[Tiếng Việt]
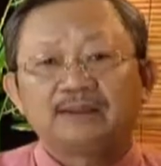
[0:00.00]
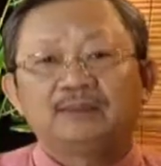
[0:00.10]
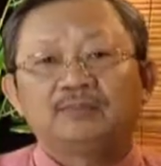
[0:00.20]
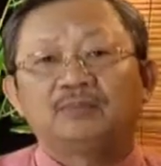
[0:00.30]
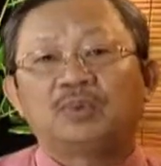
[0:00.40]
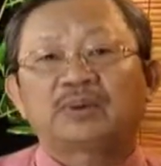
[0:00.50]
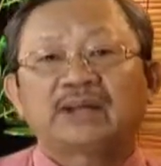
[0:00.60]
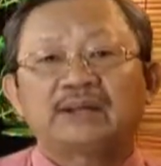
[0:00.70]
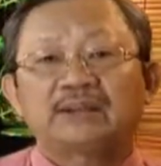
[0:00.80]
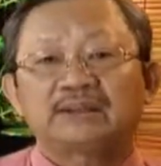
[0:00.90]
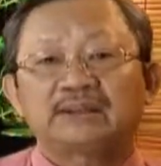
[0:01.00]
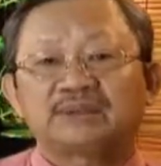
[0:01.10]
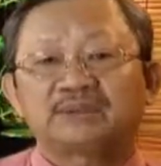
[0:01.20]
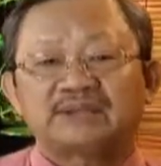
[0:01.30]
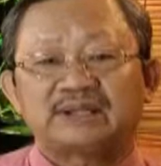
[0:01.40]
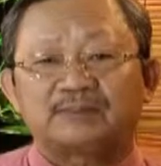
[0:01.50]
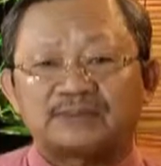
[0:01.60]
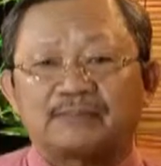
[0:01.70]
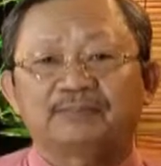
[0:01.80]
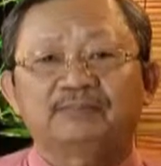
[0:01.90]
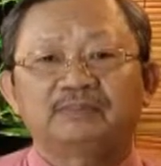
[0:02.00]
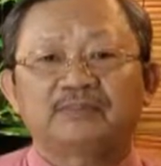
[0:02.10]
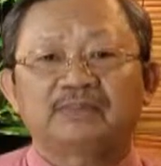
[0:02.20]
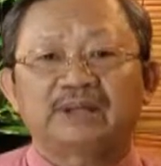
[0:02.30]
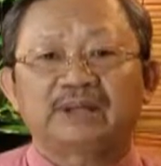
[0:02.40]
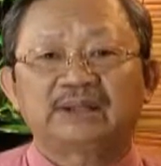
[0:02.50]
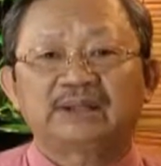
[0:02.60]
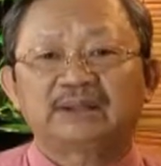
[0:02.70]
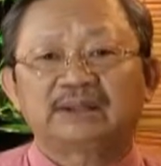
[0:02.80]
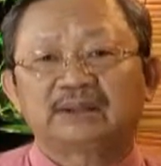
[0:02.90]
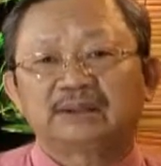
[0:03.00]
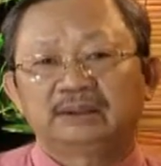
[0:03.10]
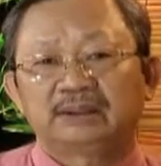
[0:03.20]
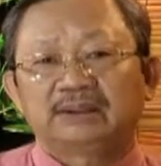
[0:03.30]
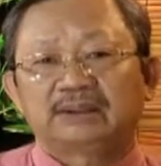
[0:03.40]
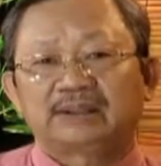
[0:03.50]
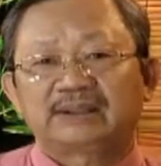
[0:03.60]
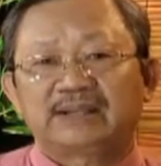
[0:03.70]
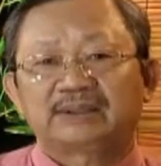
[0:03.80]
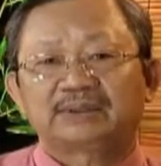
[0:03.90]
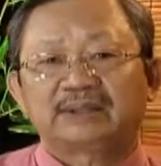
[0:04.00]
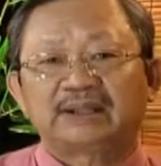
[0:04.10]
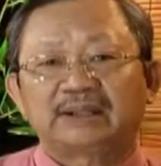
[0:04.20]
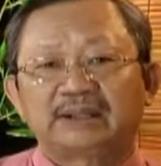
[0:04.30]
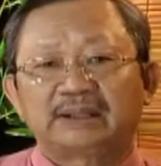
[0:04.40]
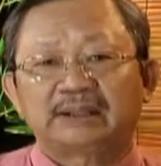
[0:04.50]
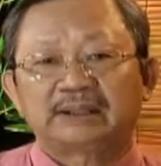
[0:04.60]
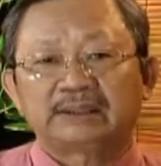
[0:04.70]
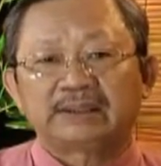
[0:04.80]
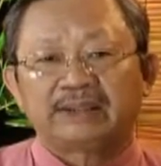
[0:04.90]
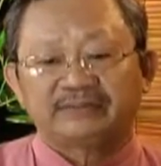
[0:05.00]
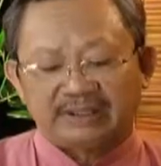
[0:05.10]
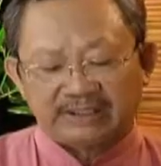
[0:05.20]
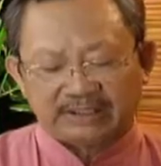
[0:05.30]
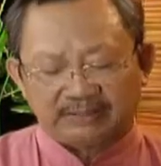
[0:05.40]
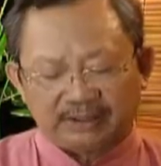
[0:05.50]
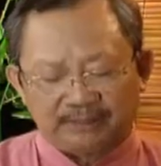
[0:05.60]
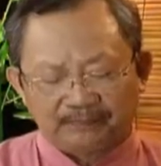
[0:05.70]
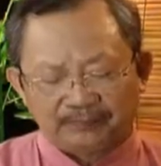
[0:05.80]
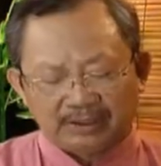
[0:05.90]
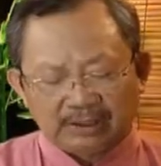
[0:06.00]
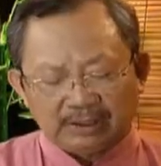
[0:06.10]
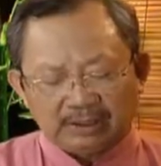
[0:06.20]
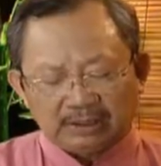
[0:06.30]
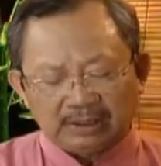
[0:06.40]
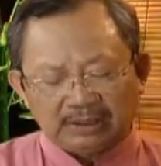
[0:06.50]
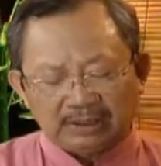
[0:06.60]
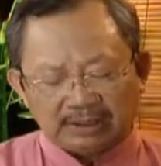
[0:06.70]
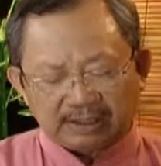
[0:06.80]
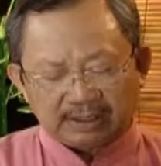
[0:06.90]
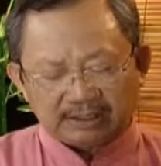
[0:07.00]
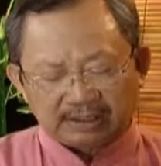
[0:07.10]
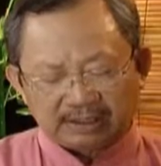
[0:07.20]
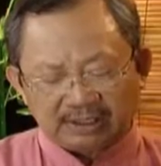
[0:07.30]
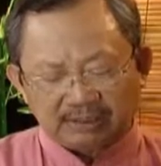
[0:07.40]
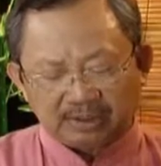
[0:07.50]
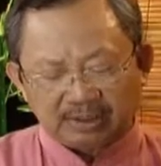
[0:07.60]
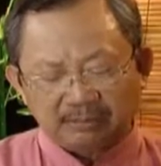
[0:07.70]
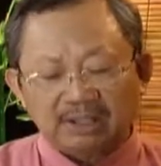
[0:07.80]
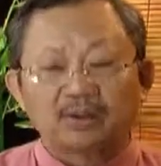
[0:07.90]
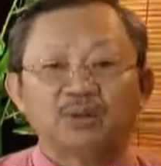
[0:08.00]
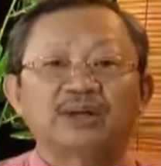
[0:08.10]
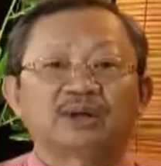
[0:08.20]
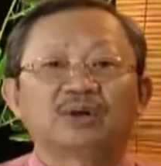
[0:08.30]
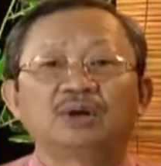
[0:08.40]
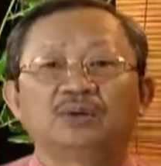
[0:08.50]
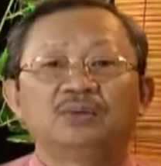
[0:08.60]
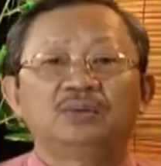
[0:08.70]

một cái tất nhiên tôi sẽ đọc chậm để ờ, khán giả có thể là nghe và ghi chép được thứ nhất là trị cái bệnh mất ngủ hay là khó ngủ